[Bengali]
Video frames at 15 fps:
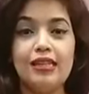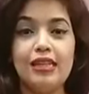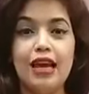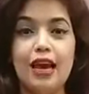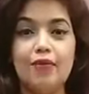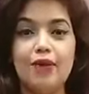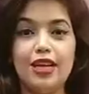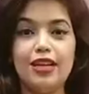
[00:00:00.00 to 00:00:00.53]
যে
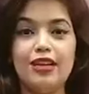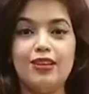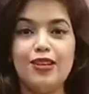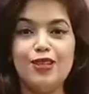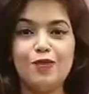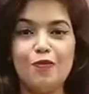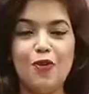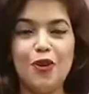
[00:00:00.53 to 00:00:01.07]
আমি একটা
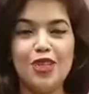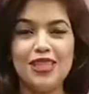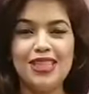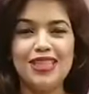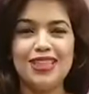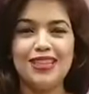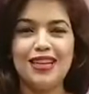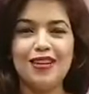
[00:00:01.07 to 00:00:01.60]
ড্রেস পরেছি
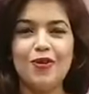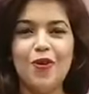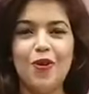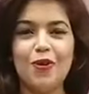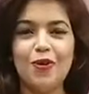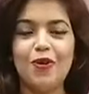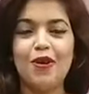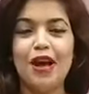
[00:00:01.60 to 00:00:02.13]
যেটার
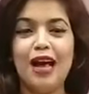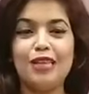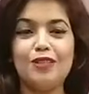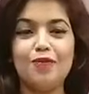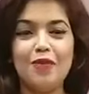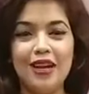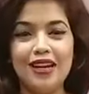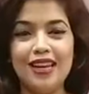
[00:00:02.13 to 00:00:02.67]
কোড হলো
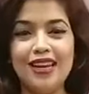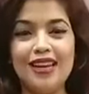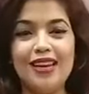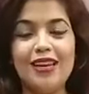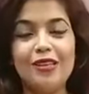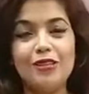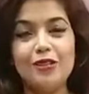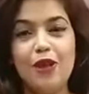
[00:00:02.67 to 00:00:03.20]
আসমানি
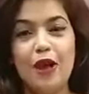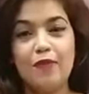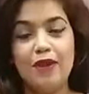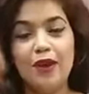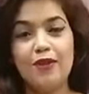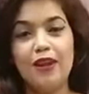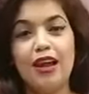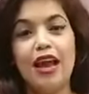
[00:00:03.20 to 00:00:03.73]
সো আমি
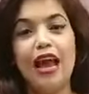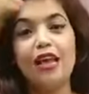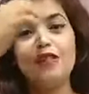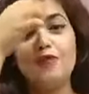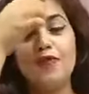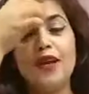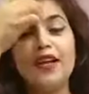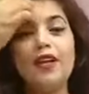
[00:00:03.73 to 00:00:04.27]
এখন
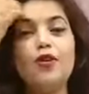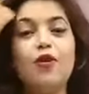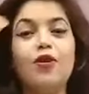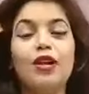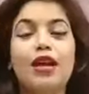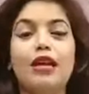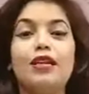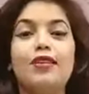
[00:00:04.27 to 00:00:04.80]
আসমানি
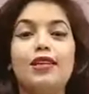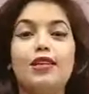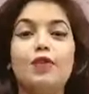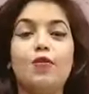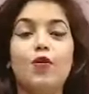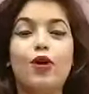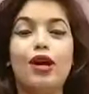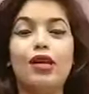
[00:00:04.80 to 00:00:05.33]
কোডের একটা ড্রেস
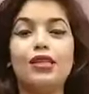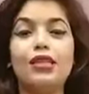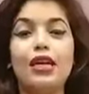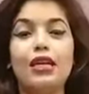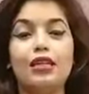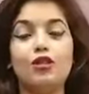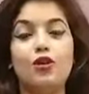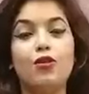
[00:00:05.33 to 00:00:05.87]
পরে আছি
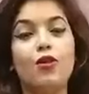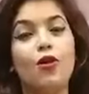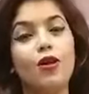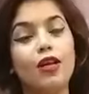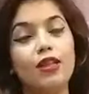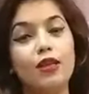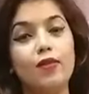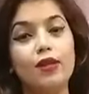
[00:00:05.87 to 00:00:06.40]
এটা যখন
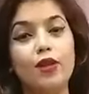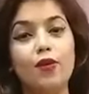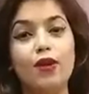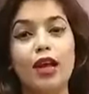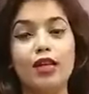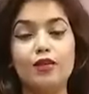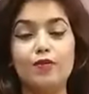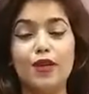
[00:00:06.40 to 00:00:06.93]
অর্ডার দিবেন তখন
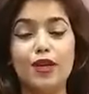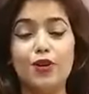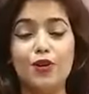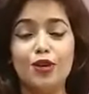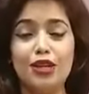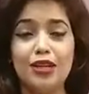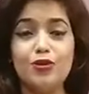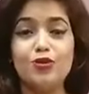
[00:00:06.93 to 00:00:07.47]
আসমানি
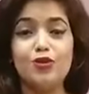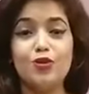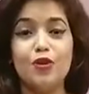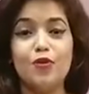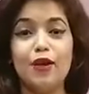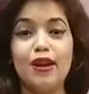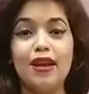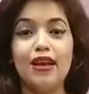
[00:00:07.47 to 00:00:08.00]
কোডটা ইউজ
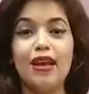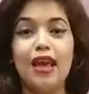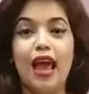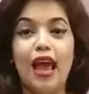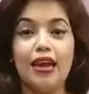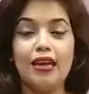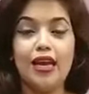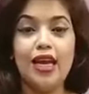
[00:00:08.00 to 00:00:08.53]
করবেন
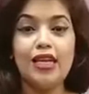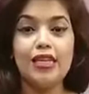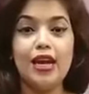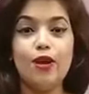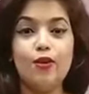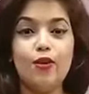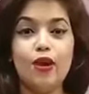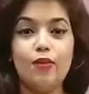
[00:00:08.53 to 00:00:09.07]
অ্যান্ড
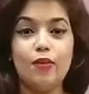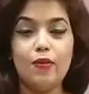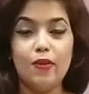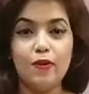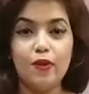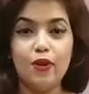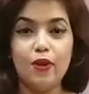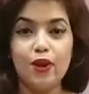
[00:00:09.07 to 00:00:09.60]
এটার হলো আমি
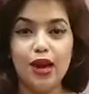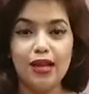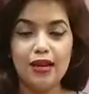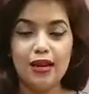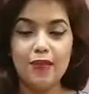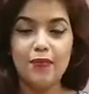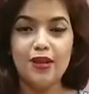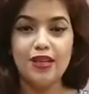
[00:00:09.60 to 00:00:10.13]
বিভিন্ন
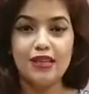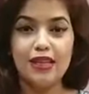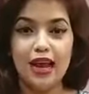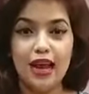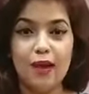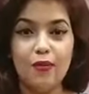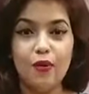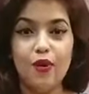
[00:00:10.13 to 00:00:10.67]
কালার আপনাদের
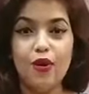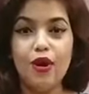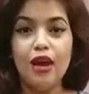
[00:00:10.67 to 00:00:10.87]
দেখাবো